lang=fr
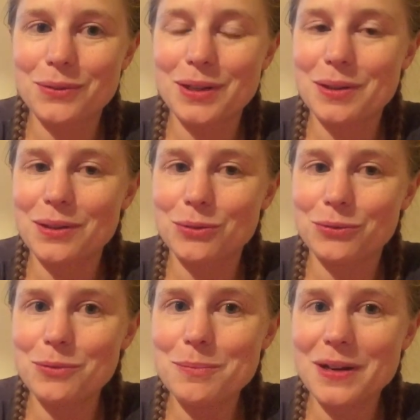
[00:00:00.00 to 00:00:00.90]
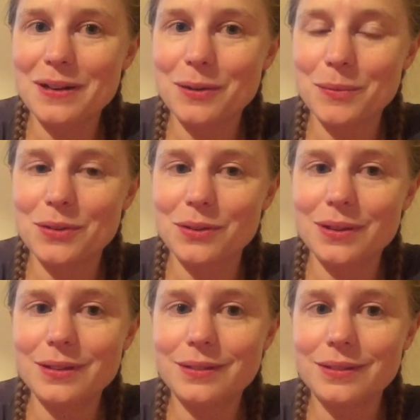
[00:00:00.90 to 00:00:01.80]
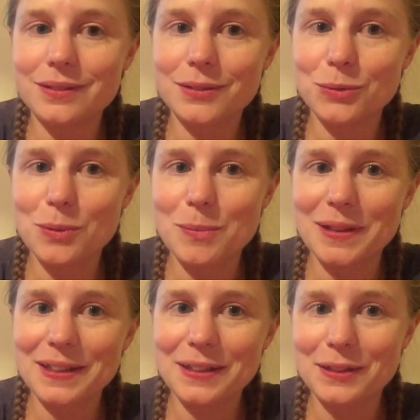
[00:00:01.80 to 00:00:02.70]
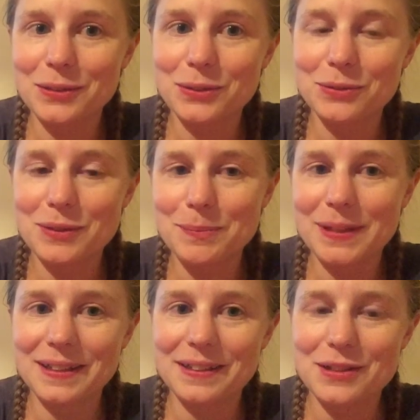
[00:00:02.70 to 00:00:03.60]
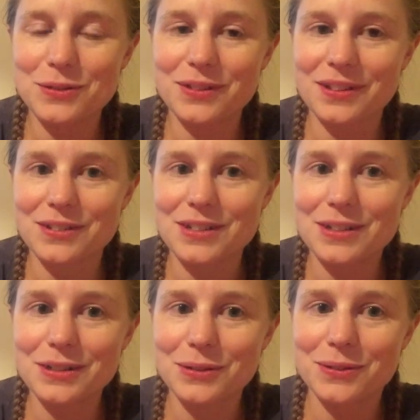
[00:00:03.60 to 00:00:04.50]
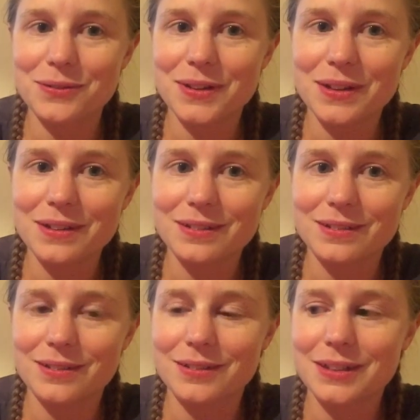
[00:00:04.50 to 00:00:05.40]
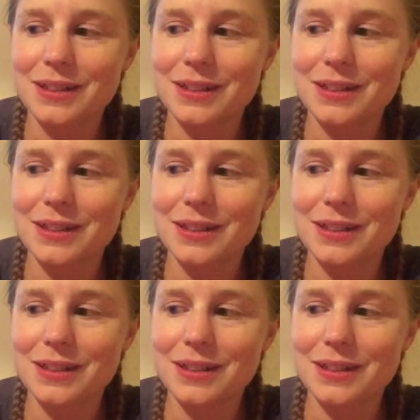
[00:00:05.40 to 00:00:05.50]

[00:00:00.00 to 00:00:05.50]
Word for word: qui sont venus me parler en me disant Ah, tu es tu fais le pèlerinage de Saint-Jacques, viens